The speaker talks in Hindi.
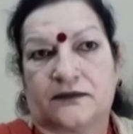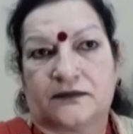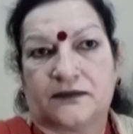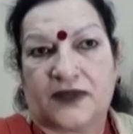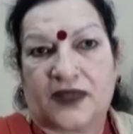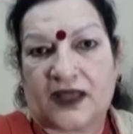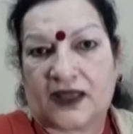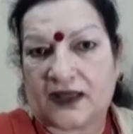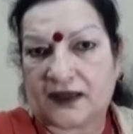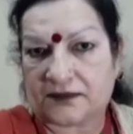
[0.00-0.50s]

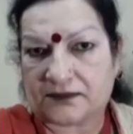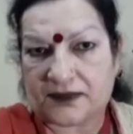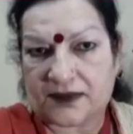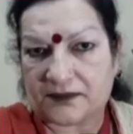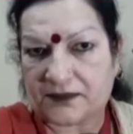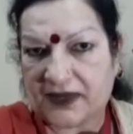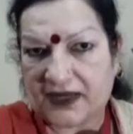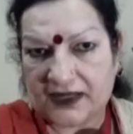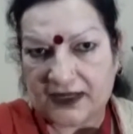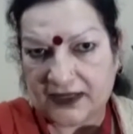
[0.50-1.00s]
मैं
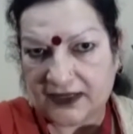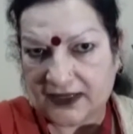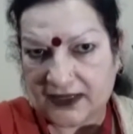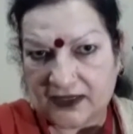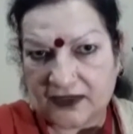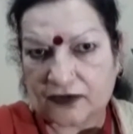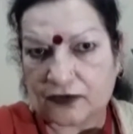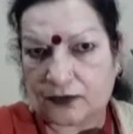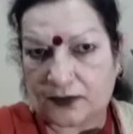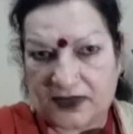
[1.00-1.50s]
पहले का
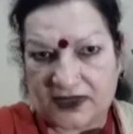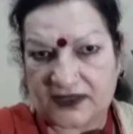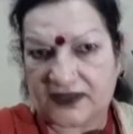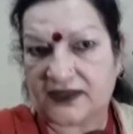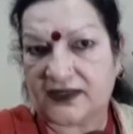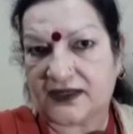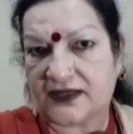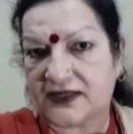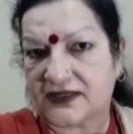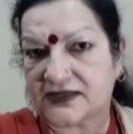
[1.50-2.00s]
कमेंट
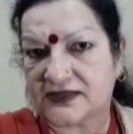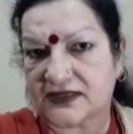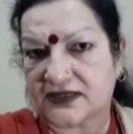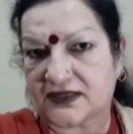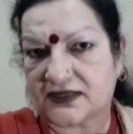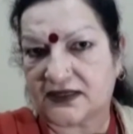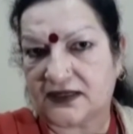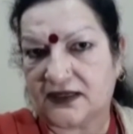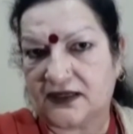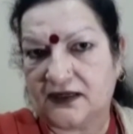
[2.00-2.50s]
नहीं कर
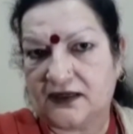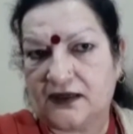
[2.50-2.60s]
सकती